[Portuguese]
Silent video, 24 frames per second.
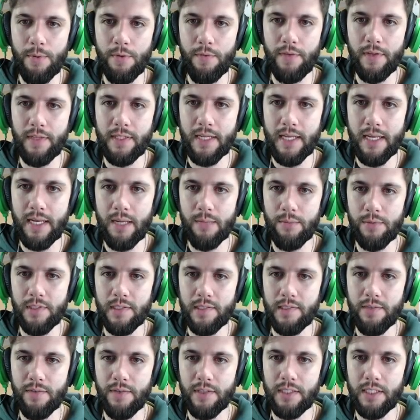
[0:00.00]
Aproveitaremos
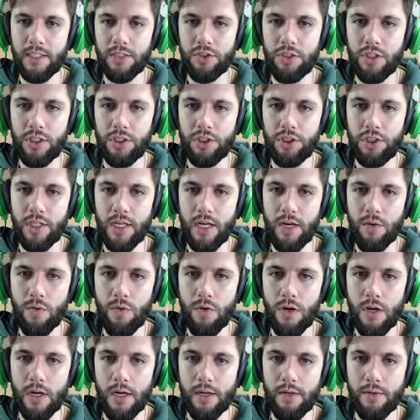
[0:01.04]
essa vantagem de elixir
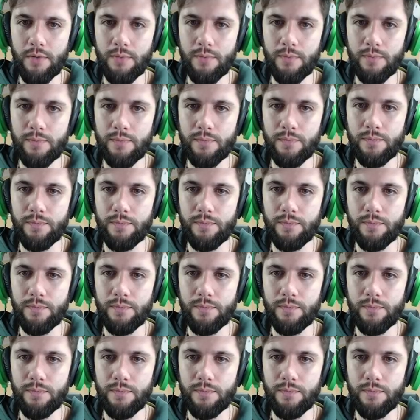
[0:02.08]
agora.